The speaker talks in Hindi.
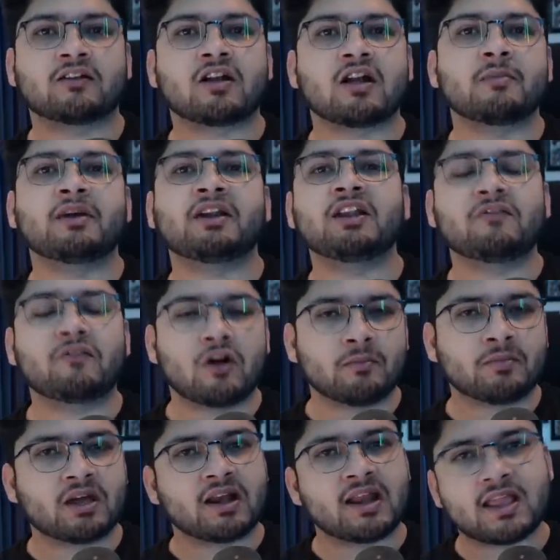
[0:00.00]
कमेटी फॉर्म
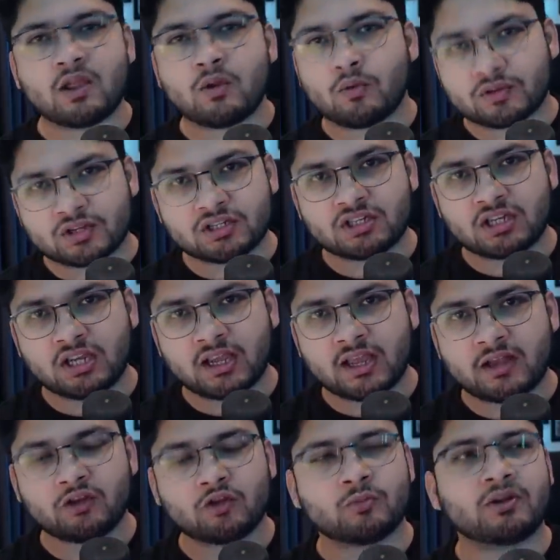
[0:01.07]
करने की कोशिश की है
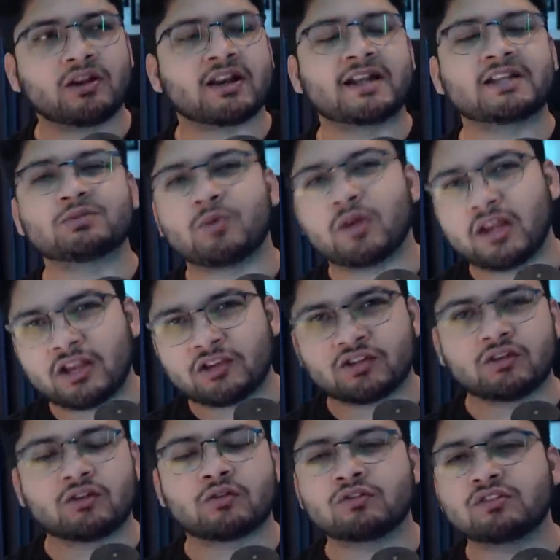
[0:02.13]
एंड ह्यूमन राइट्स
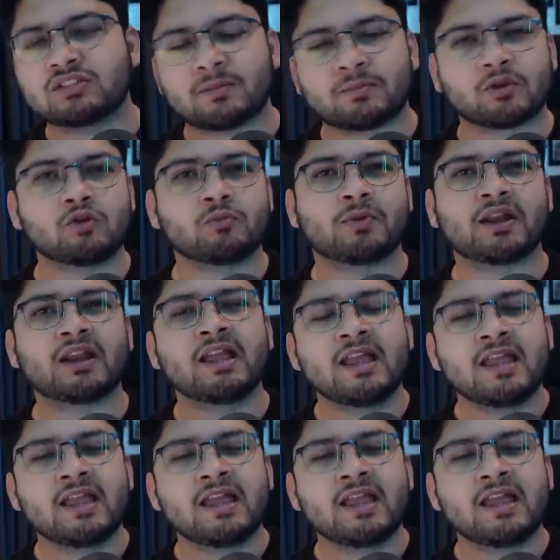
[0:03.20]
वायलेशन और उन सब के ऊपर